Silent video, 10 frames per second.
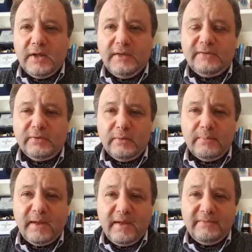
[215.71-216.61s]

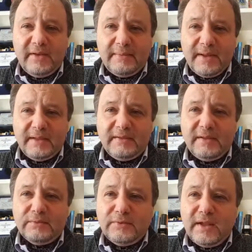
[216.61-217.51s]
Insomma,
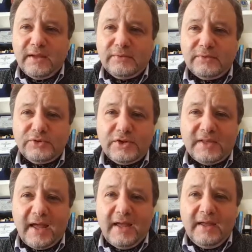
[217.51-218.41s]
veramente una
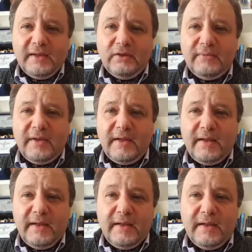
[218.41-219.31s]
società
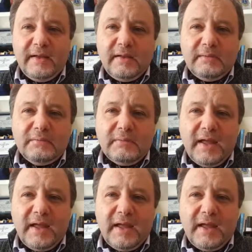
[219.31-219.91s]
dove eh,